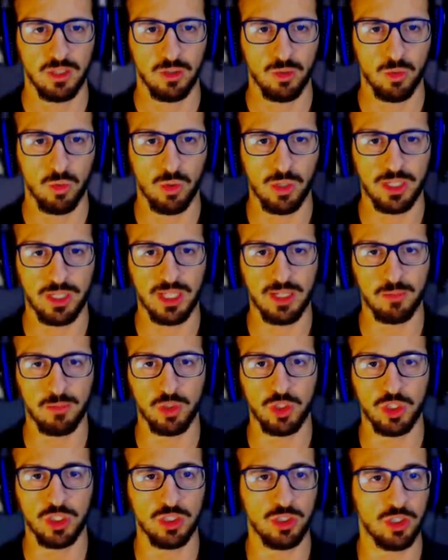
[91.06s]

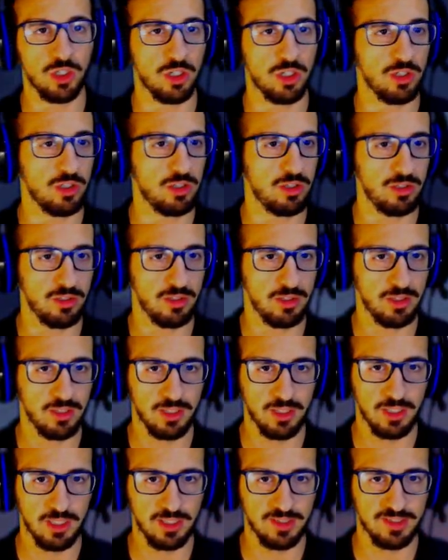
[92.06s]
Guardiamoci intorno
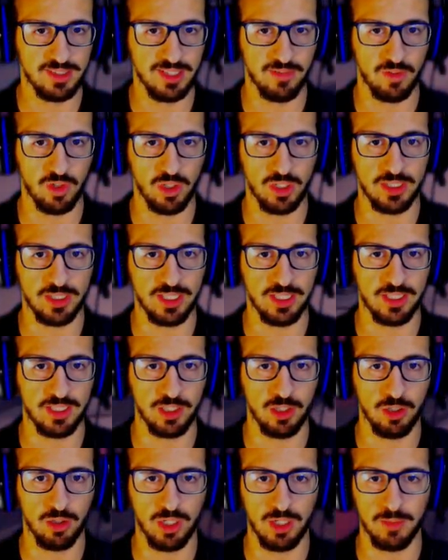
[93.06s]
e stavolta
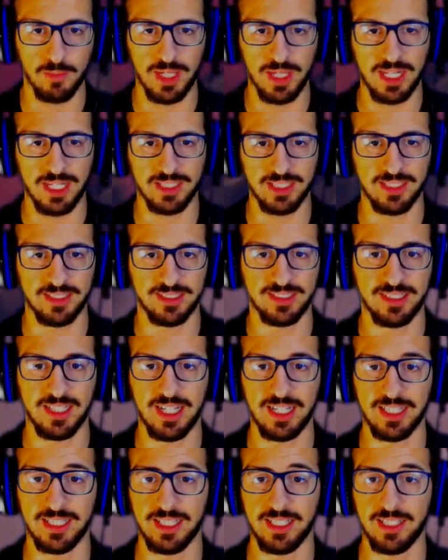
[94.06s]
ti do una bella
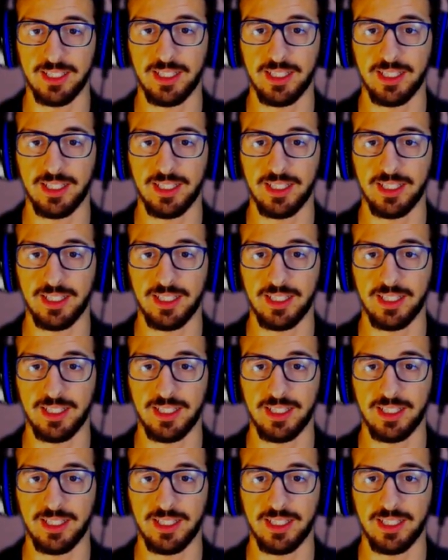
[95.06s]
testata.